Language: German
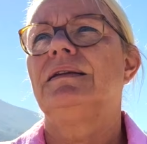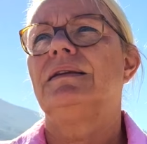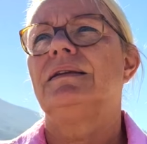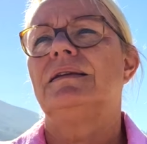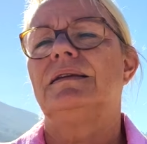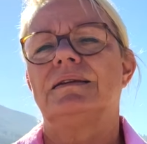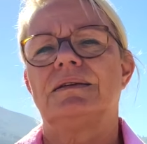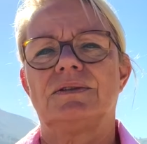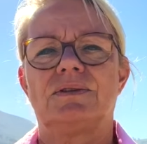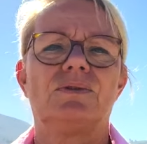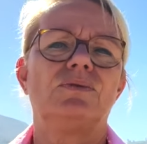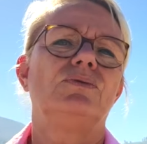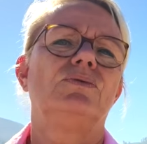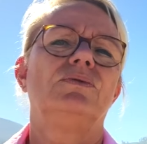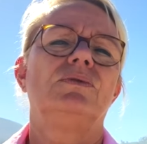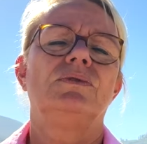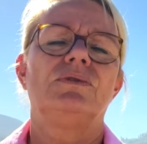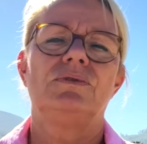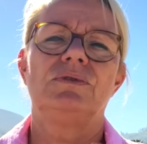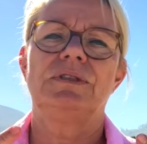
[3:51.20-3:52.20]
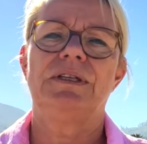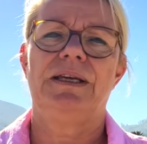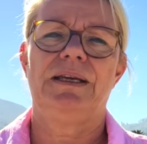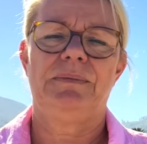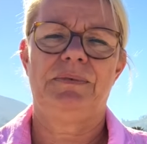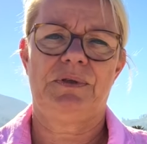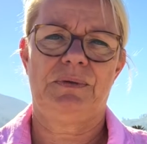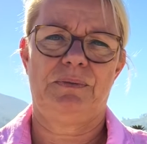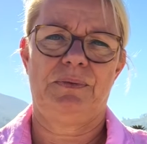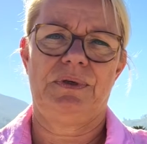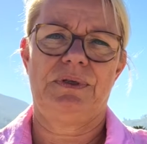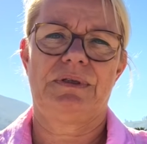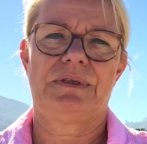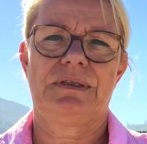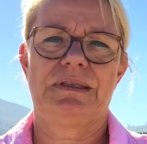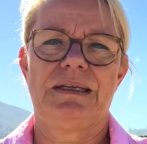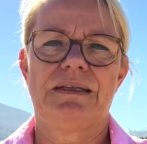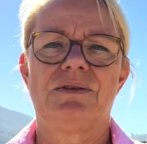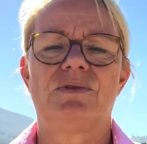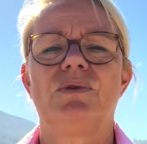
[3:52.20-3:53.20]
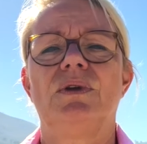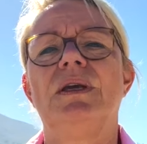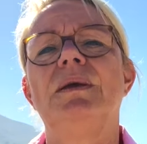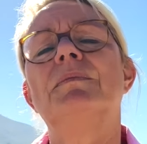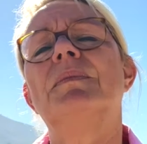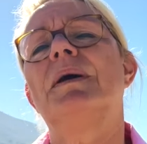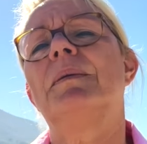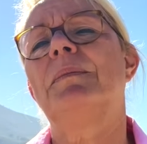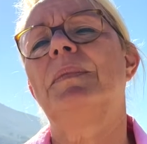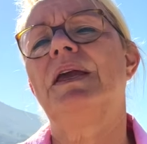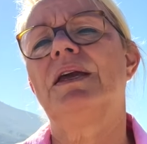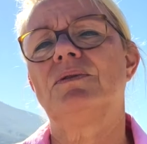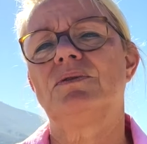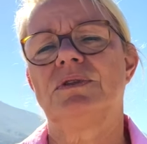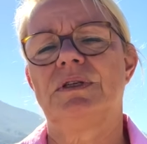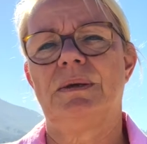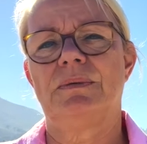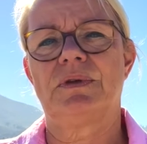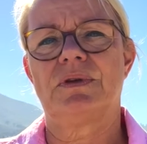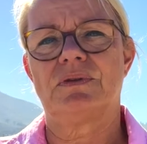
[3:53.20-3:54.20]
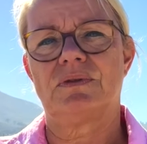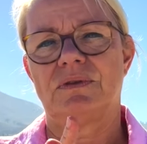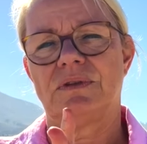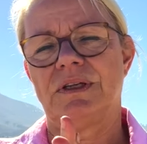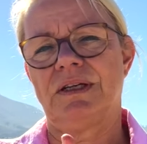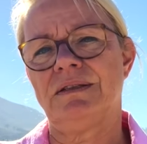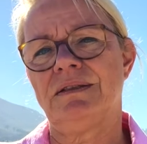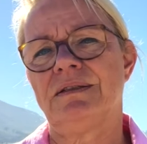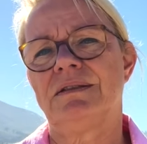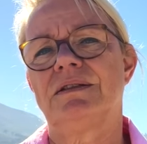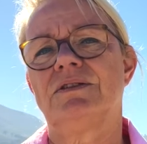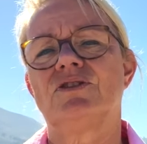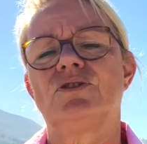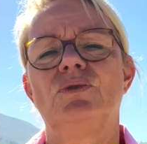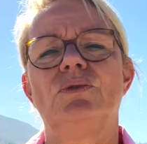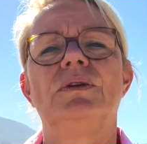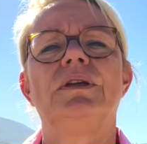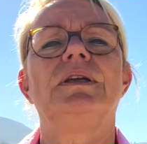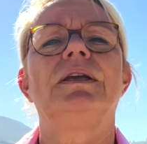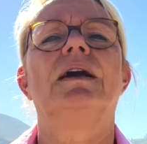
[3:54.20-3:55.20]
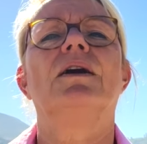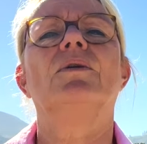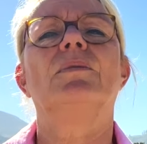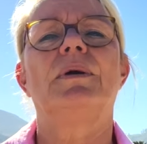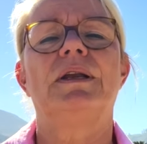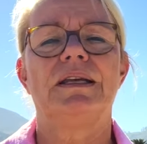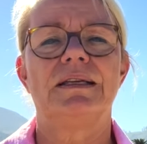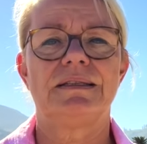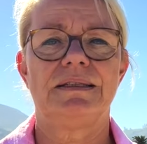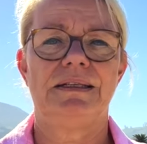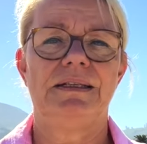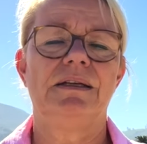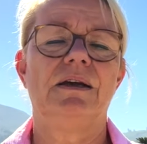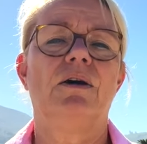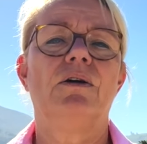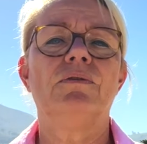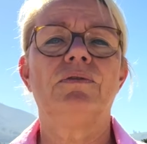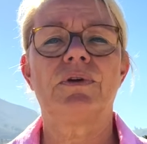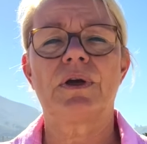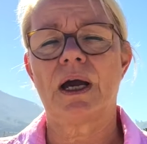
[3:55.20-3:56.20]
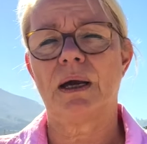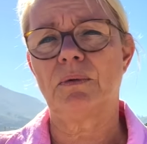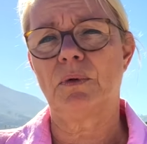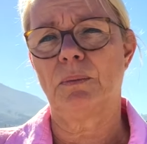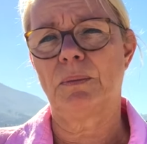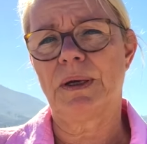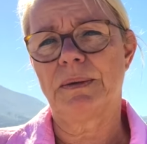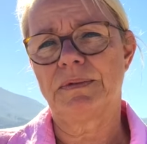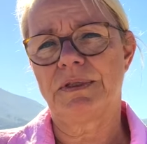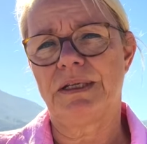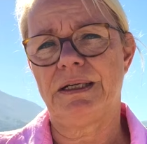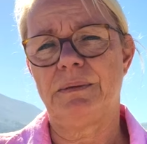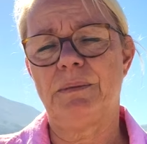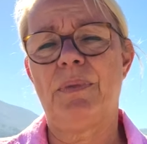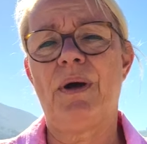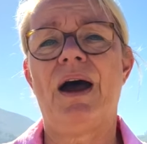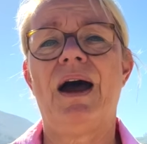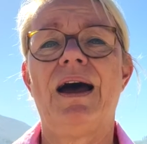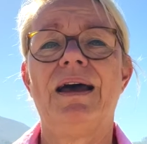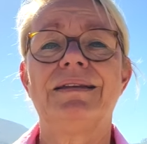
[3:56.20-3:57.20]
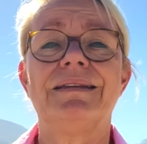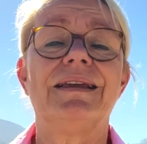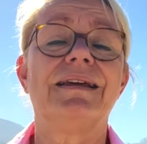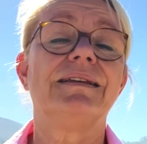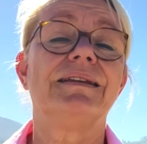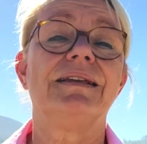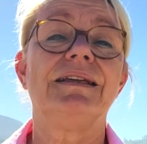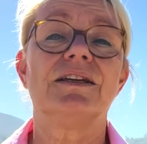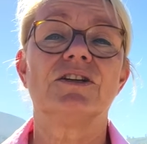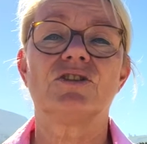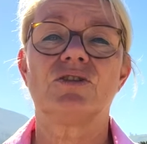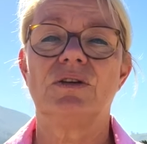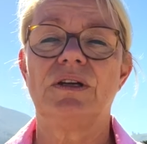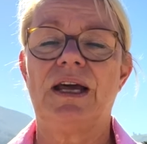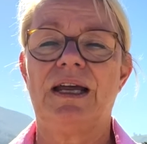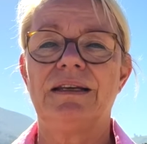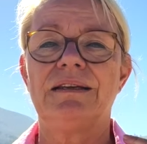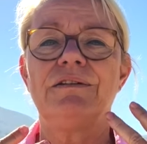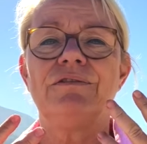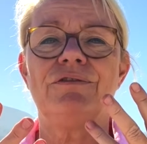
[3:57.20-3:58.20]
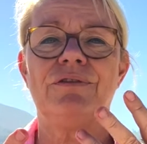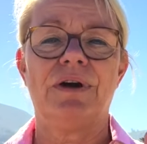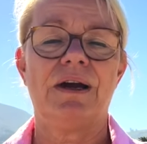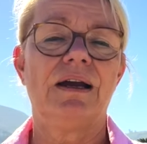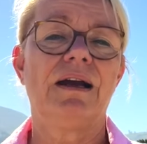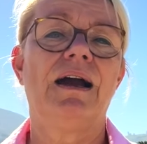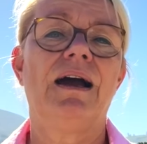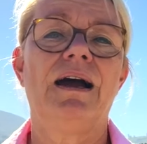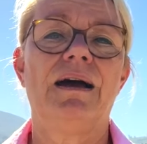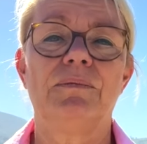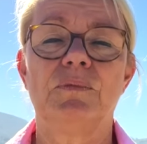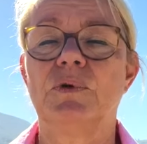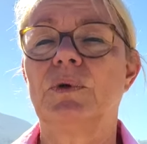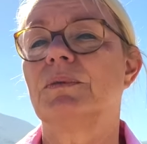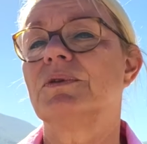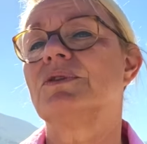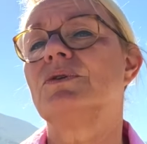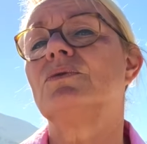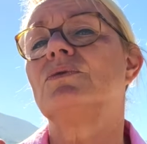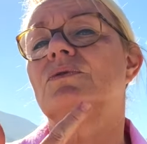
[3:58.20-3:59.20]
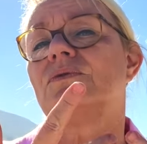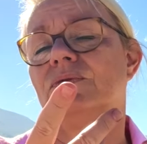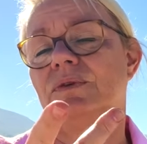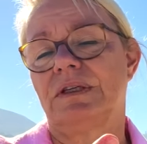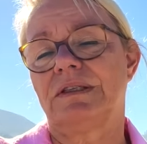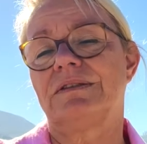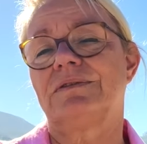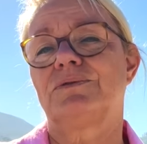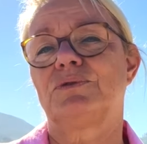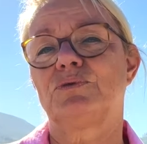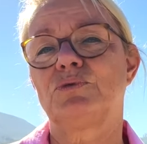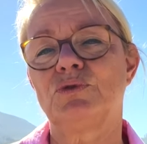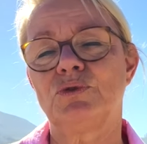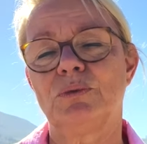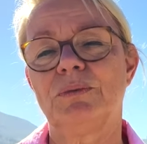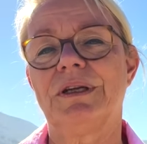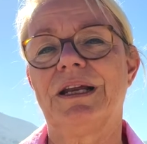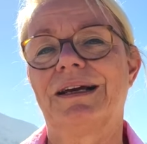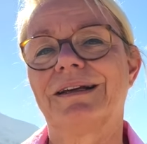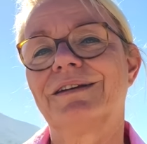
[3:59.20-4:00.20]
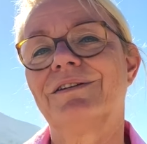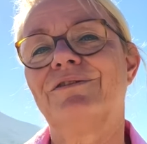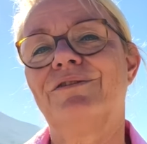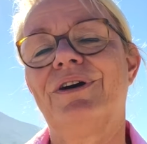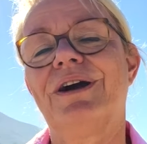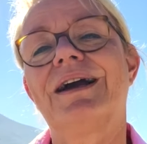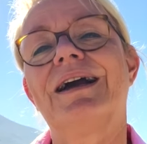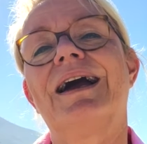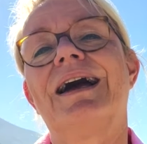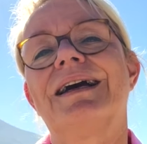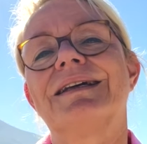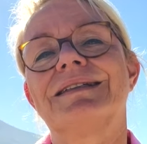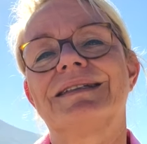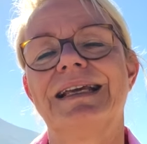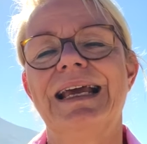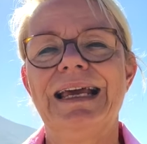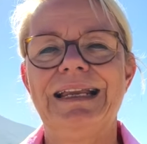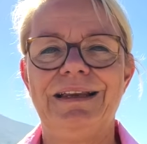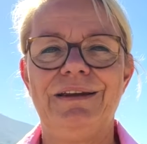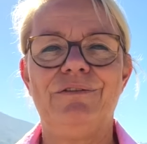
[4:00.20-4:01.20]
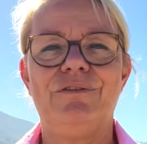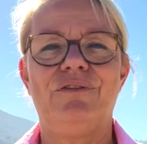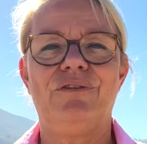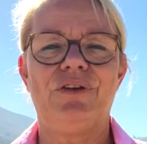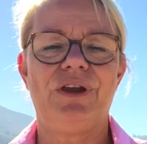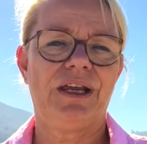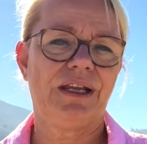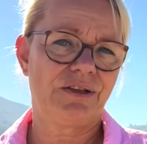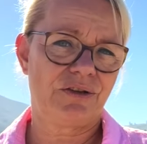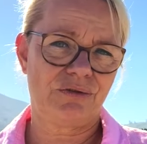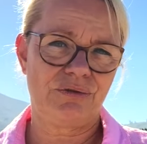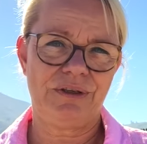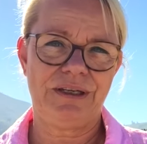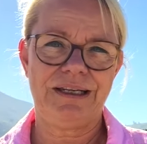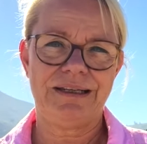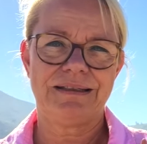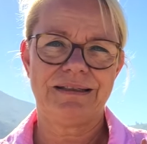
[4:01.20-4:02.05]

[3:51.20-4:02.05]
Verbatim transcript: dass du du selbst bist, dass du immer mehr du selbst bist. Und das ist das Schöne hier auch bei der Seelenaufgabe und beim Seelenpartner, die ja schon angefangen haben oder beziehungsweise wo du schon mit angefangen hast, den Weg zu dir